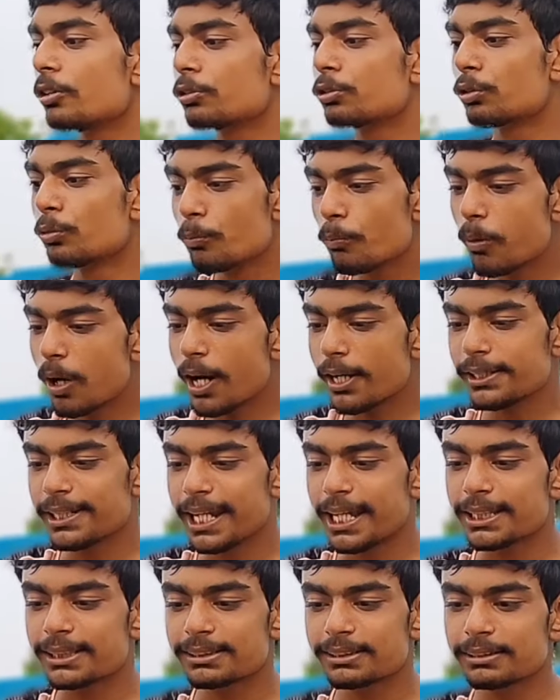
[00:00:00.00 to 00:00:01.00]
ஜும்பா
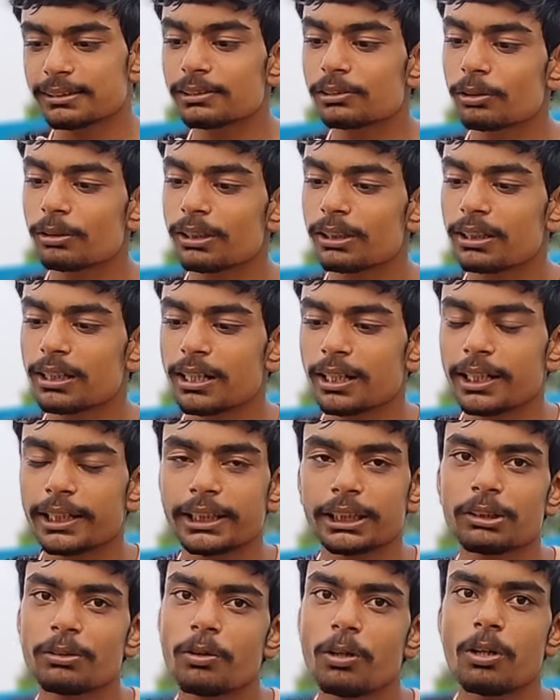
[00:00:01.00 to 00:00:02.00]
டான்ஸுன்னு சொல்லியிருக்காங்க
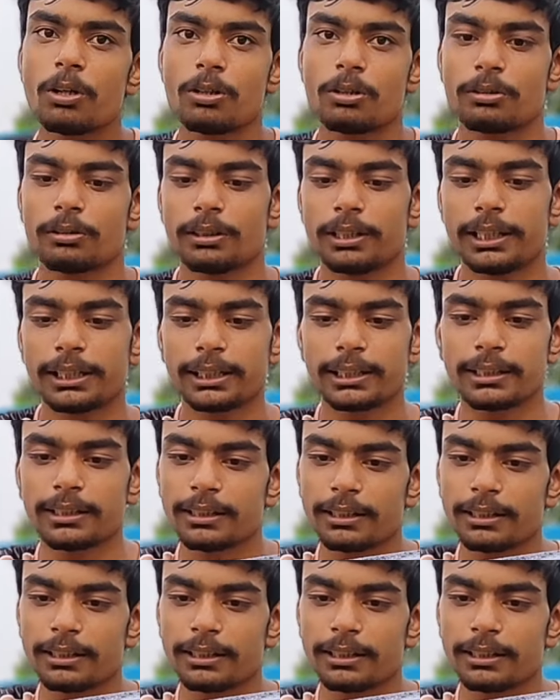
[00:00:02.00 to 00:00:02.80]
இதுவும் லைக்